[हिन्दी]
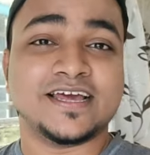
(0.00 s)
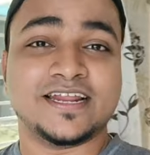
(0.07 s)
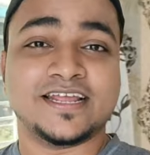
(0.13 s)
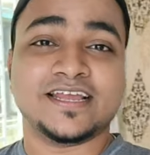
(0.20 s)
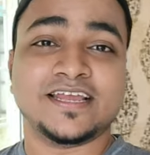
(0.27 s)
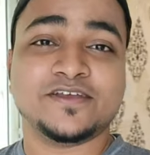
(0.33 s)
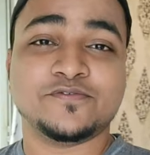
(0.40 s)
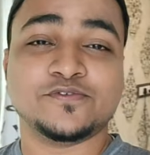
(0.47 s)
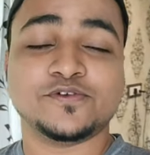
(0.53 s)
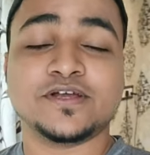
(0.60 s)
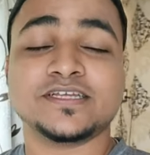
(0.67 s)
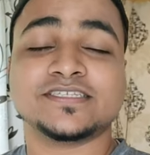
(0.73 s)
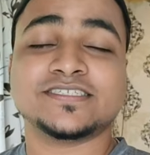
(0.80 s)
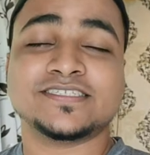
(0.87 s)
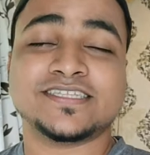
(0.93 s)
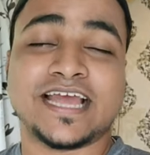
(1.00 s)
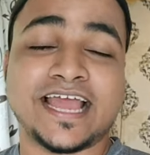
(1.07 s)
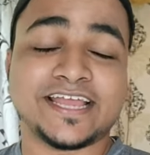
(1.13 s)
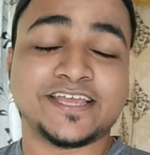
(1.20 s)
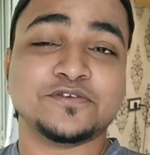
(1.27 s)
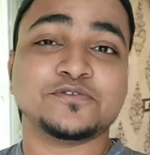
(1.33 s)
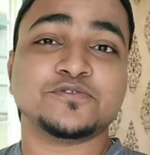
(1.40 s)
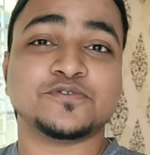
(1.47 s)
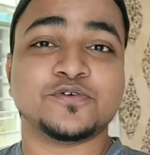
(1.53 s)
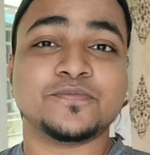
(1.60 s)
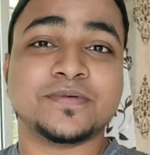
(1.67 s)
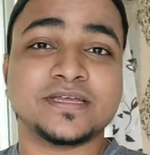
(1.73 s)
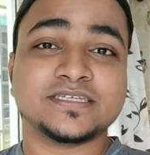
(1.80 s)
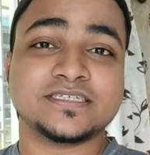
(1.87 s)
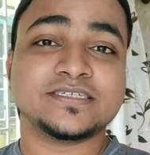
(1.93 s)
आ रहे हैं उनका थैंक यू सो
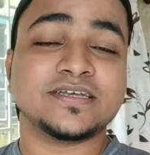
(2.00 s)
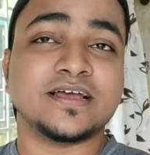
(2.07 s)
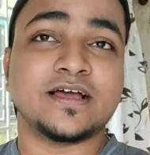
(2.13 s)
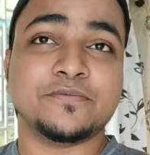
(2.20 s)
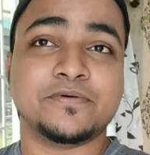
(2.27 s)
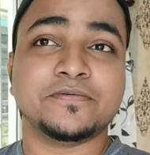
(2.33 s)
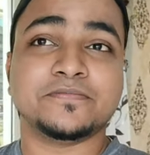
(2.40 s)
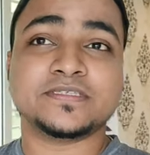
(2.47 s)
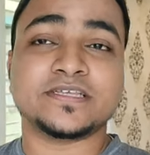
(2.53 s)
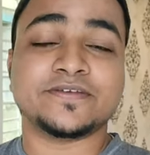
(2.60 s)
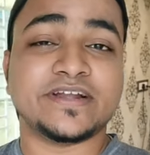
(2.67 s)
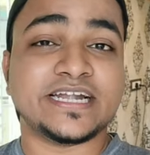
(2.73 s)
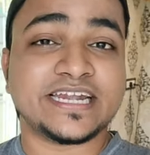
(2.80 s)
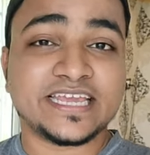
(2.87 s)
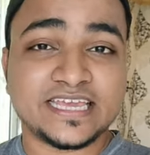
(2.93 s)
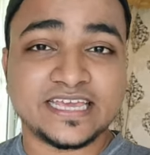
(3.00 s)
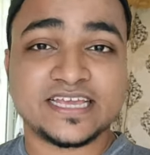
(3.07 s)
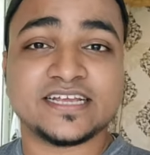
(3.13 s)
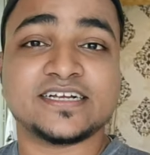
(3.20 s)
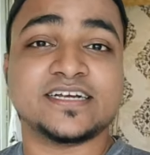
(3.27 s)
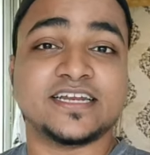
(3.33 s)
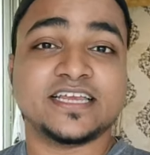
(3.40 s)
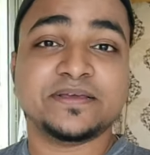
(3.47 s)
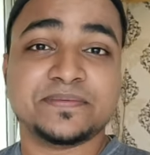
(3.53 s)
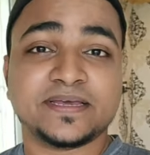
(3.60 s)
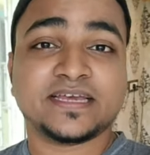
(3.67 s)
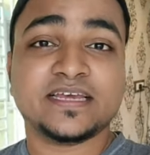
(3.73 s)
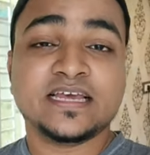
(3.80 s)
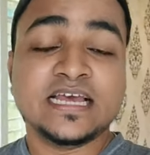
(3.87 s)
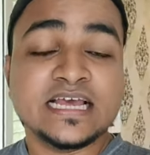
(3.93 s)
मच अब हम 70 के के करीब
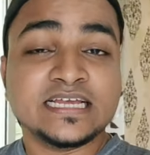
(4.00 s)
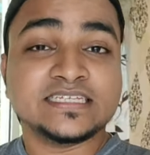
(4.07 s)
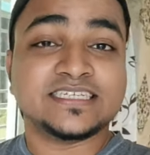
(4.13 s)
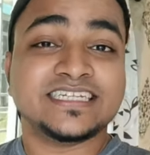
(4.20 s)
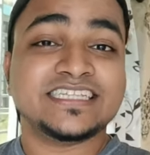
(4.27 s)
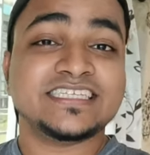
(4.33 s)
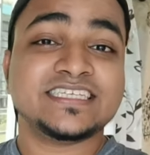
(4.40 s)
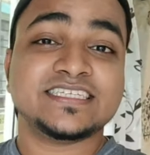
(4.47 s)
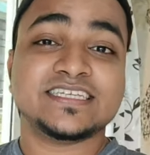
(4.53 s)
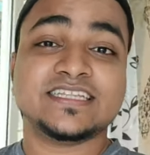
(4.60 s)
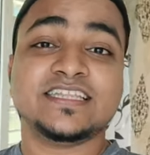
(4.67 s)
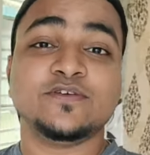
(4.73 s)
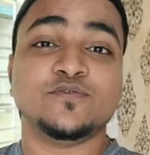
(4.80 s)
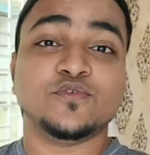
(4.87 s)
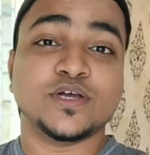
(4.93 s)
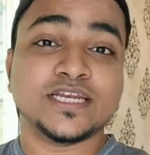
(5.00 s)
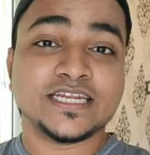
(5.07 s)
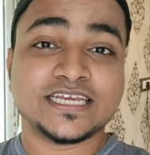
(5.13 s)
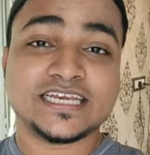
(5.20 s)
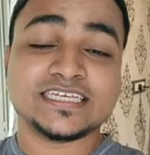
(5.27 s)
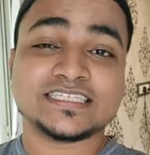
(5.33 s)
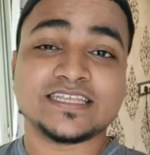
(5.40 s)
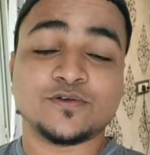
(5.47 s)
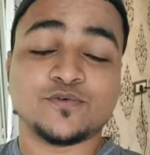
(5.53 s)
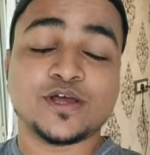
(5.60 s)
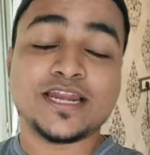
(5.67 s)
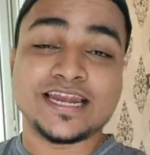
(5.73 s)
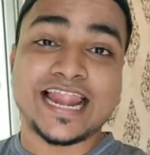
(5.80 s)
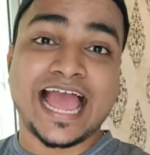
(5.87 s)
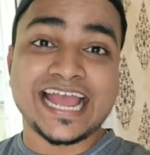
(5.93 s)
है जल्दी से जल्दी वन के इसे
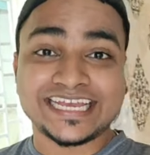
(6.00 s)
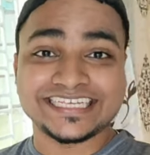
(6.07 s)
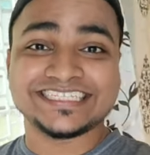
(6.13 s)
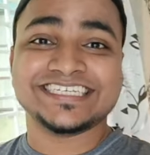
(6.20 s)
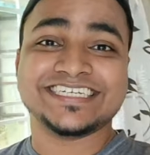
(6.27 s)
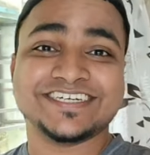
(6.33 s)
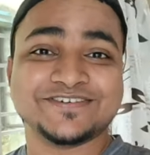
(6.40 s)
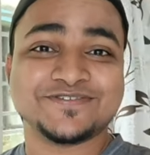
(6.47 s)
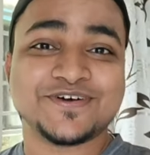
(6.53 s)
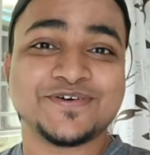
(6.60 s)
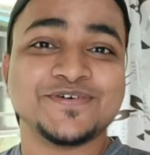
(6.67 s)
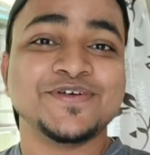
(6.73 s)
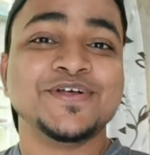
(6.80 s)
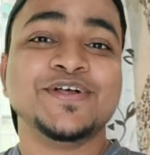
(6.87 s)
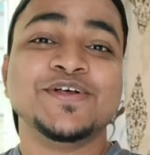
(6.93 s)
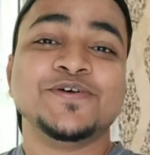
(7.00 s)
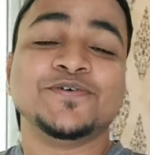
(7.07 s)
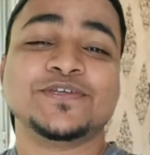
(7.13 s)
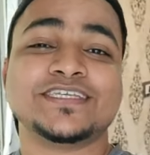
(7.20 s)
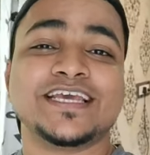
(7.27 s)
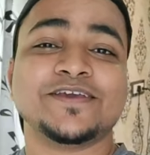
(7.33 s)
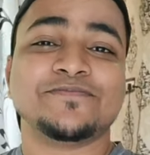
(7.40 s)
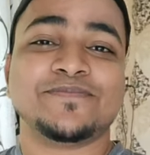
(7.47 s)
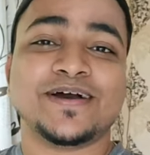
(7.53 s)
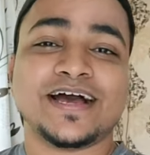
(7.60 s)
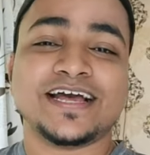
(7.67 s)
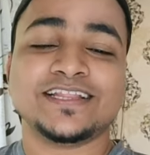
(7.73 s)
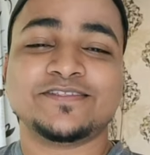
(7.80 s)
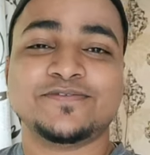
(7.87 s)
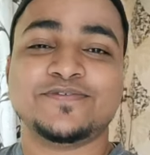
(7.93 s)
वन लाख इसे करवाओ उसके
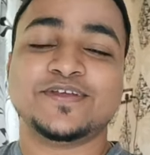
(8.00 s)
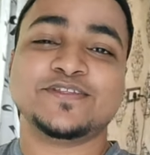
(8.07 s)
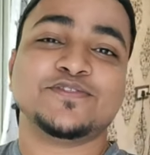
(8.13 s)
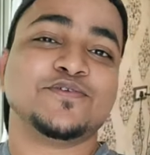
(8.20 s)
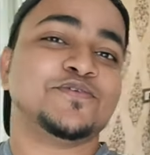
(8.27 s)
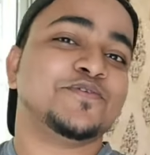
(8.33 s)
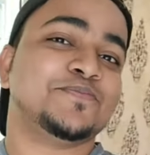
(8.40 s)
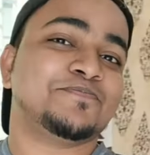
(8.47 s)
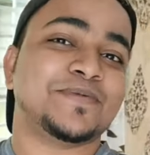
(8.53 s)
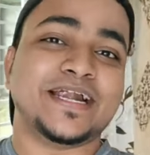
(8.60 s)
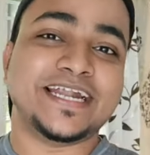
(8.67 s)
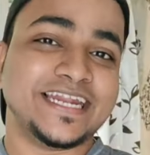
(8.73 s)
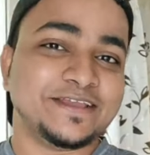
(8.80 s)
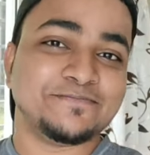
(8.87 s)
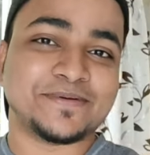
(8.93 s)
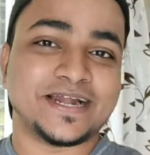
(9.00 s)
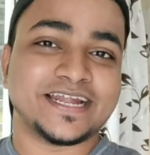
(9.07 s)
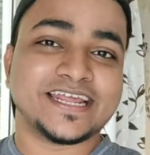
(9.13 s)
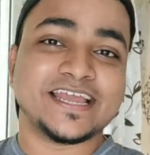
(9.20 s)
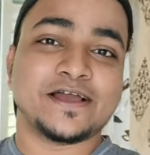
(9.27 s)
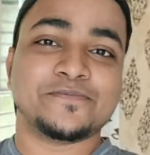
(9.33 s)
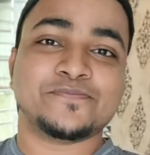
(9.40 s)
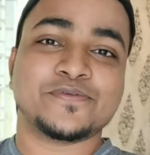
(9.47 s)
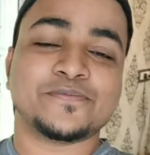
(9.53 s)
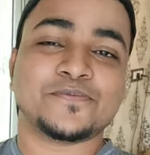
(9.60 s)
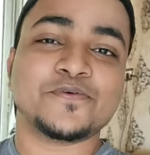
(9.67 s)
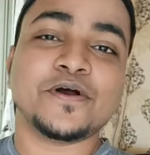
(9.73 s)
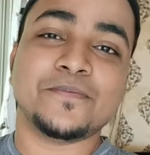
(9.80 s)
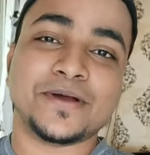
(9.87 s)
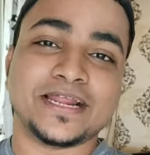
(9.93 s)
बाद फिर तो पार्टी पार्टी आप
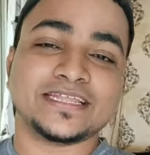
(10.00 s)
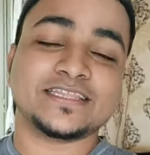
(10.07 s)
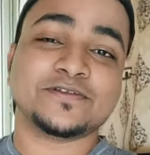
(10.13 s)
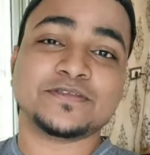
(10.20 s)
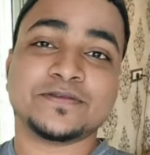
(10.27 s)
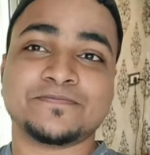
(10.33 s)
सबको हमारे तरफ